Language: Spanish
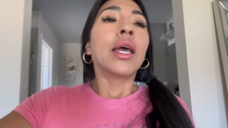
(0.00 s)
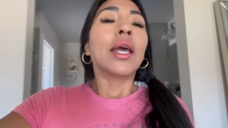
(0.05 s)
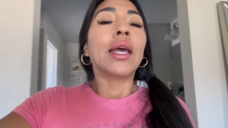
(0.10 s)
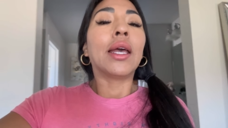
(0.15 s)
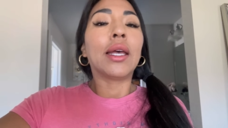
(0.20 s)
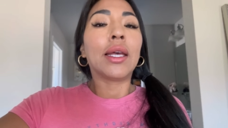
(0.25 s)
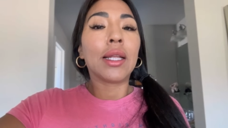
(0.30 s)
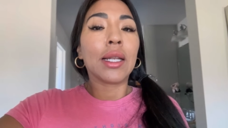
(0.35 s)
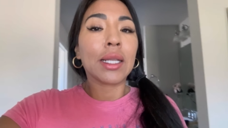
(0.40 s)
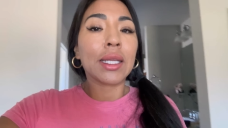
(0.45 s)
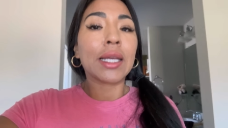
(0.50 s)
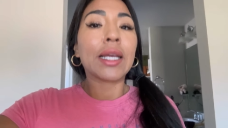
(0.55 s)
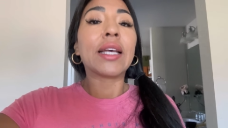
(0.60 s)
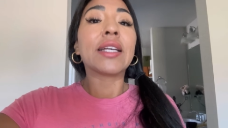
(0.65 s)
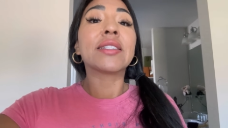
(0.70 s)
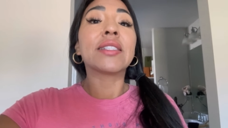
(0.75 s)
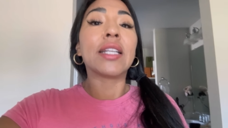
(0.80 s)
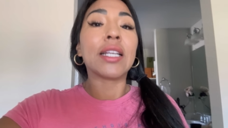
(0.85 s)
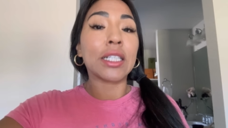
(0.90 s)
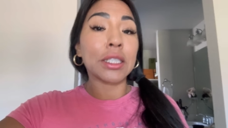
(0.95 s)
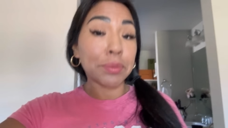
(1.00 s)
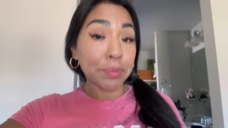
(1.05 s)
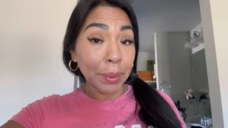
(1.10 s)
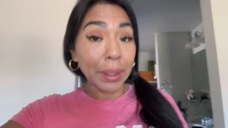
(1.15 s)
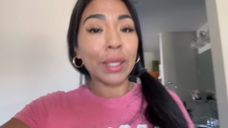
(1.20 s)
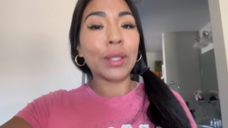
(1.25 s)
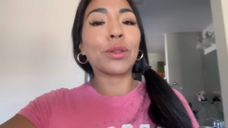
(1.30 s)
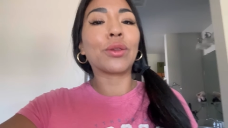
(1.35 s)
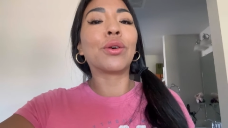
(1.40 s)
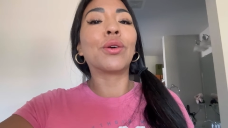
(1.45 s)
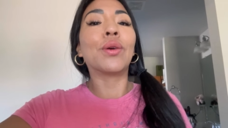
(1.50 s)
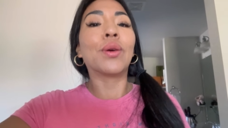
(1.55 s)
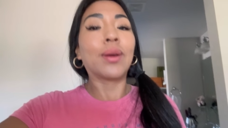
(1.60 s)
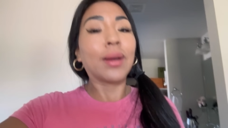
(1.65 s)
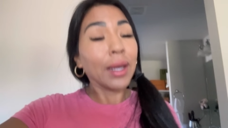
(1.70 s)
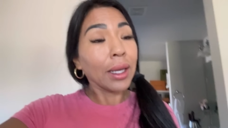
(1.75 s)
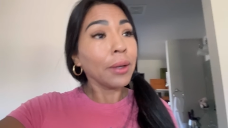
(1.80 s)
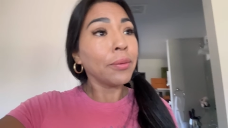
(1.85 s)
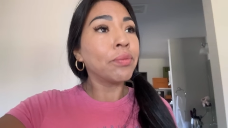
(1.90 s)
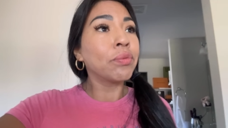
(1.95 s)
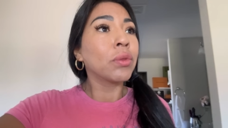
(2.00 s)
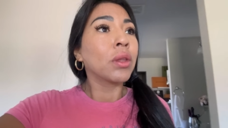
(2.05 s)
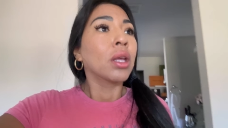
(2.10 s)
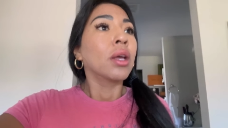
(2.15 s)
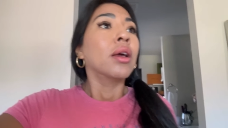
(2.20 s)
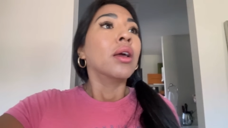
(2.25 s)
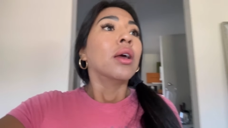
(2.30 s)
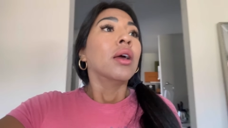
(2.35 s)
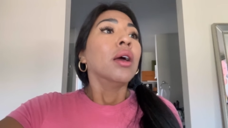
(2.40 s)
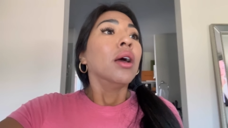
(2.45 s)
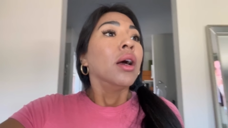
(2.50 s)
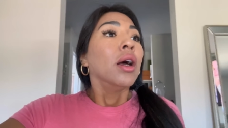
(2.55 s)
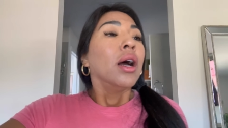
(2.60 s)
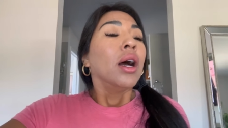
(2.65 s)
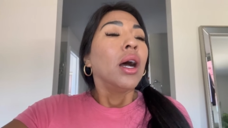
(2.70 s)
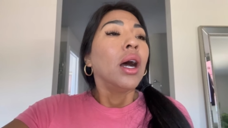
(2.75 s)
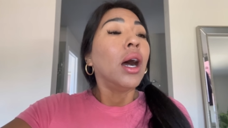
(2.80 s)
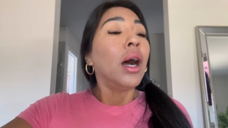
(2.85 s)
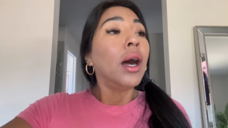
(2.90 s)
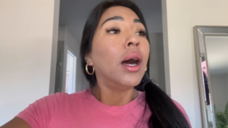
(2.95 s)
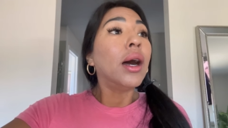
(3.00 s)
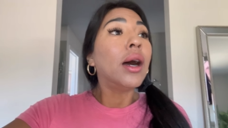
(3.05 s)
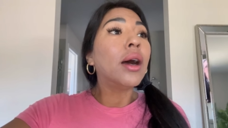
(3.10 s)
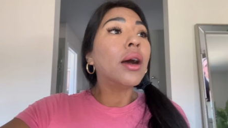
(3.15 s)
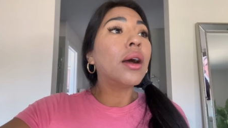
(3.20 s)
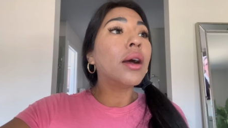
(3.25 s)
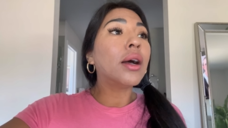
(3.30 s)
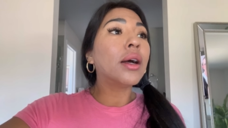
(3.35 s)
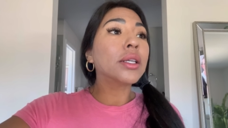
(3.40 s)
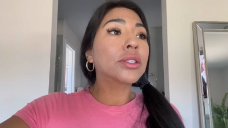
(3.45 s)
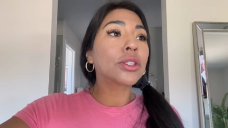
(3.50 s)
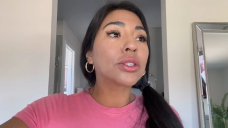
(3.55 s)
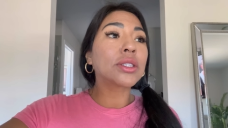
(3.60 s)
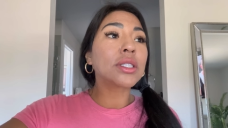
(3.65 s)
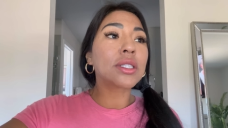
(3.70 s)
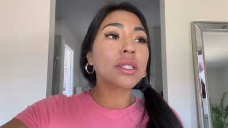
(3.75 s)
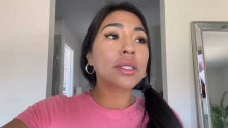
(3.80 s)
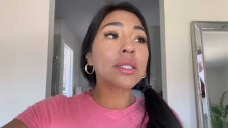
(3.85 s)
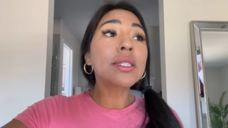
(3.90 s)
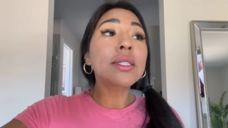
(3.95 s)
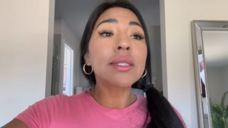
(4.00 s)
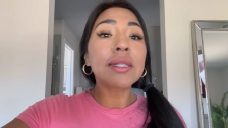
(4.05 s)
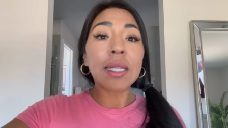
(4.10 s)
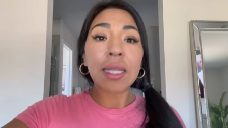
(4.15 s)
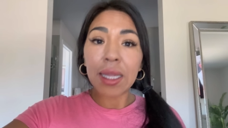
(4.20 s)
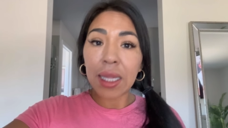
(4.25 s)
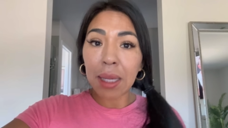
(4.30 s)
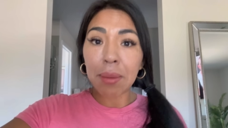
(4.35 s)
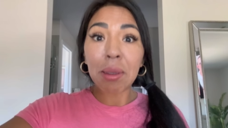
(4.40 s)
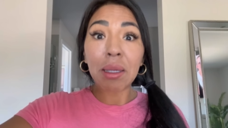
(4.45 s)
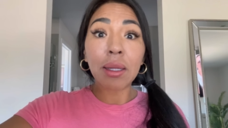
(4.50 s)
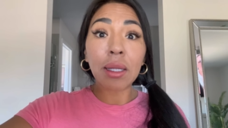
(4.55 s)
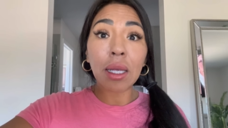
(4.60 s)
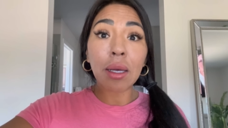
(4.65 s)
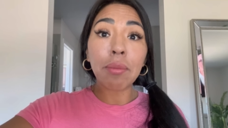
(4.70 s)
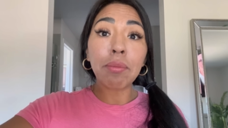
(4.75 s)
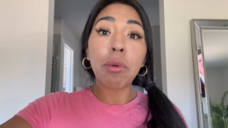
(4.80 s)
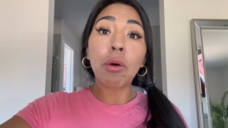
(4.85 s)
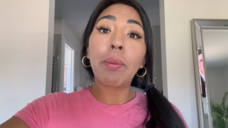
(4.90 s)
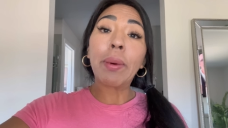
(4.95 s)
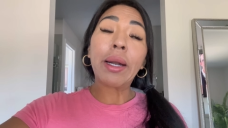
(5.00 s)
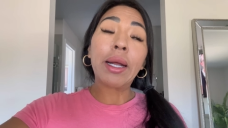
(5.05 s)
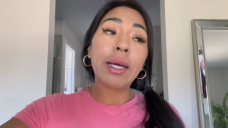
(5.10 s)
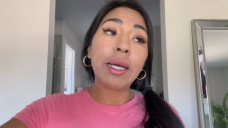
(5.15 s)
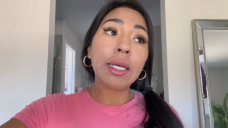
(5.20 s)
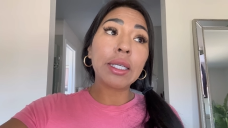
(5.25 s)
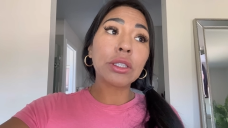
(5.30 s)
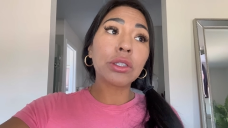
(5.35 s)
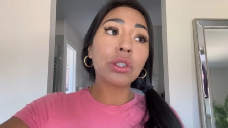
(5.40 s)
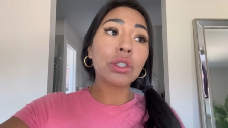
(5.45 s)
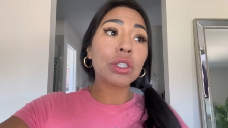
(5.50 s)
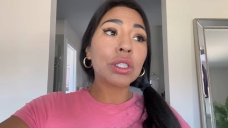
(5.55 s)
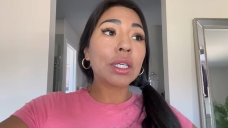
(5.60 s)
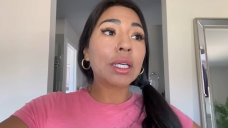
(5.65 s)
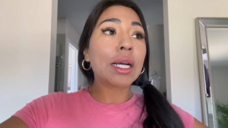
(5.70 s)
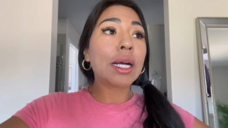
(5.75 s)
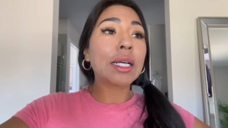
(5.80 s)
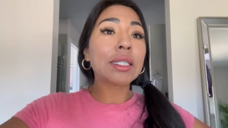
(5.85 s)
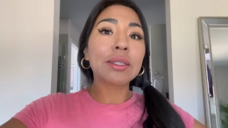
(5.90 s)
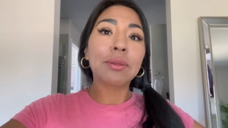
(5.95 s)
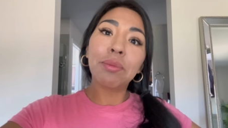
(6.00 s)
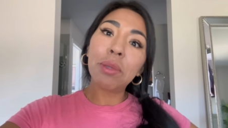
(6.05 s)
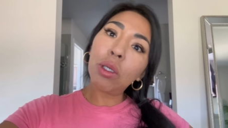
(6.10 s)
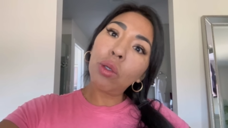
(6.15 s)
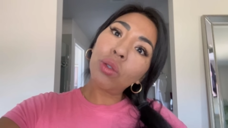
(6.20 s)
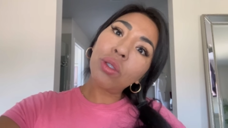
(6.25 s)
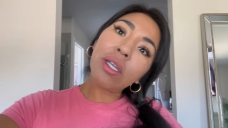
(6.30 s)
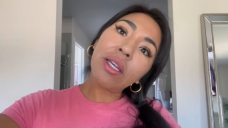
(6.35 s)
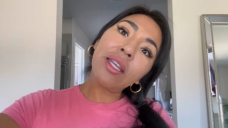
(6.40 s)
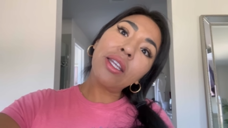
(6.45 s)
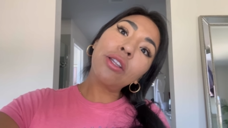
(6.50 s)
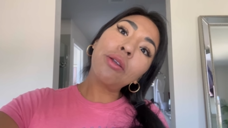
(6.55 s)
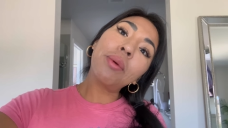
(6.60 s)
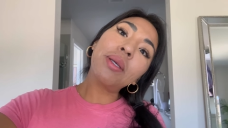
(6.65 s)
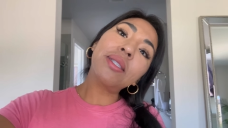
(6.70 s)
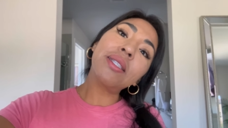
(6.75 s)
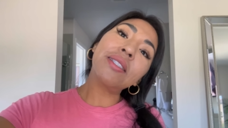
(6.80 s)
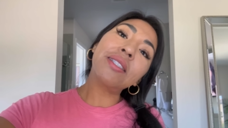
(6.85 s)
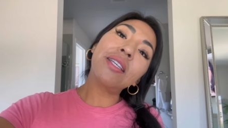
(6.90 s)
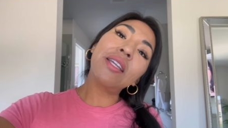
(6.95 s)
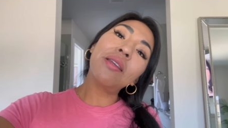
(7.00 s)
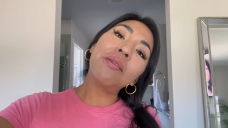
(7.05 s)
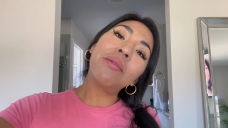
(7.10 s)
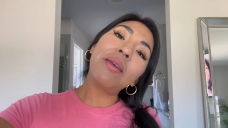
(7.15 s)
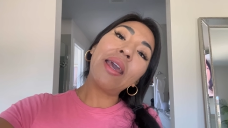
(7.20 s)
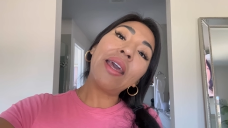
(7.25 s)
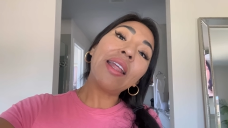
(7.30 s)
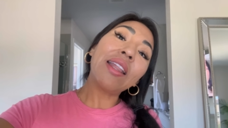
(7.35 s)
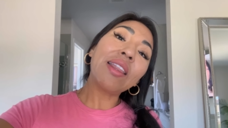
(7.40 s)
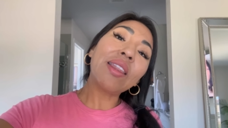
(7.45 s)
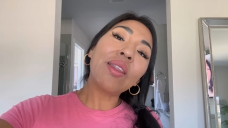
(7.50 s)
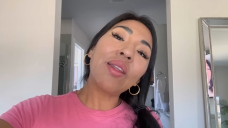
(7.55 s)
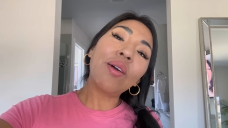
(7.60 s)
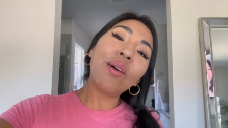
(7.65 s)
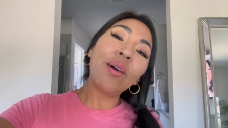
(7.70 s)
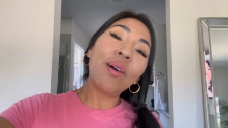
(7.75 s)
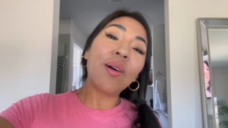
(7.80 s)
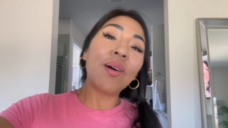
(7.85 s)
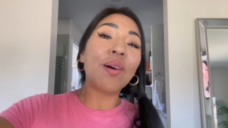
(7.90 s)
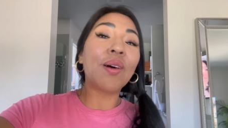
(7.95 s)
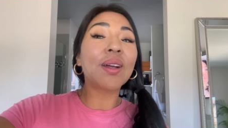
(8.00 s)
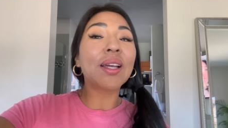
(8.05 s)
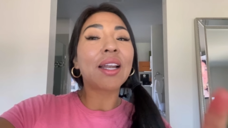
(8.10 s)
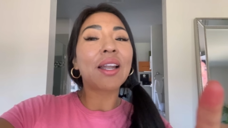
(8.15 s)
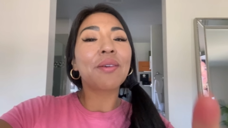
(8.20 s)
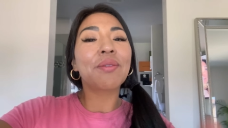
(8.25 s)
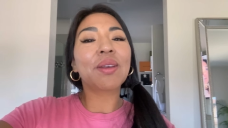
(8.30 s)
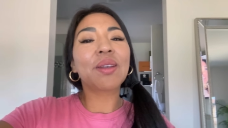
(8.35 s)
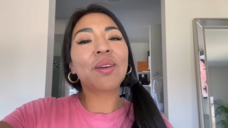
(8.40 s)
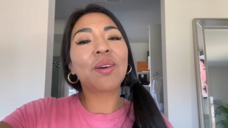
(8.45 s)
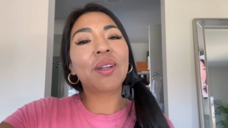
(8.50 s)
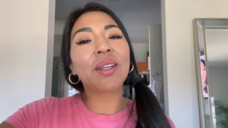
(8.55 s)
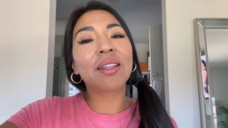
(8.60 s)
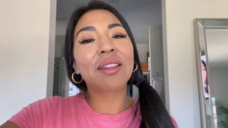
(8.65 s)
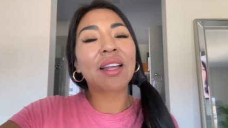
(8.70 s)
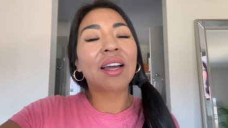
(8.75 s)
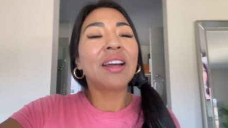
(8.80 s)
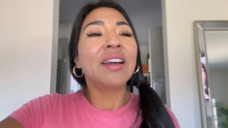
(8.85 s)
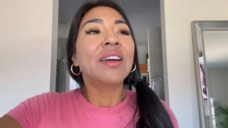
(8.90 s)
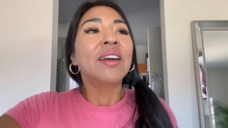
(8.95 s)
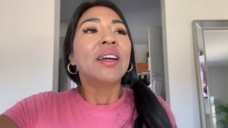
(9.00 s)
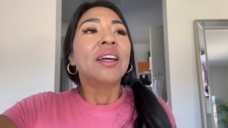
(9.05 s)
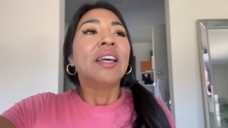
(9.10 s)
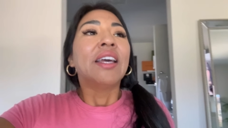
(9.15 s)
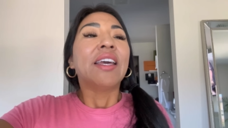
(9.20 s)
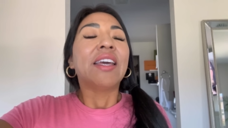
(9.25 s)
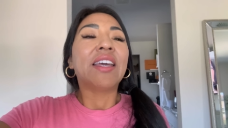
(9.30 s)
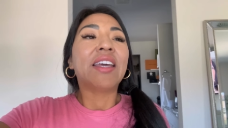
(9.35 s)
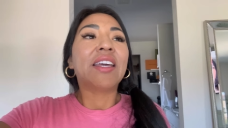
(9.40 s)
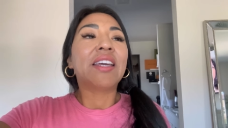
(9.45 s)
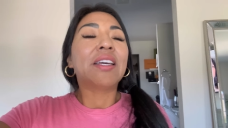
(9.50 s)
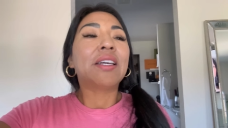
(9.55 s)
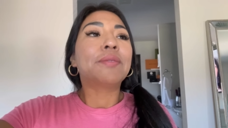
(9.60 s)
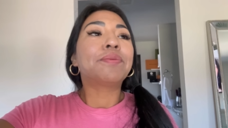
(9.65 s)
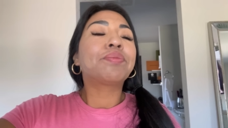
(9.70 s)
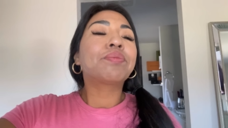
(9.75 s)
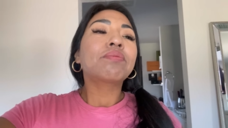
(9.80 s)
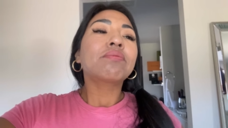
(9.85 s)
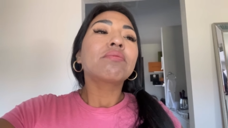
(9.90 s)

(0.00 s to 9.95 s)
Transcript: el que es el experto, ¿ok? Ah, entonces, deme tiempo para eso, chicas. Mi lucerito me está escribiendo, ya la vi ahorita. Eh,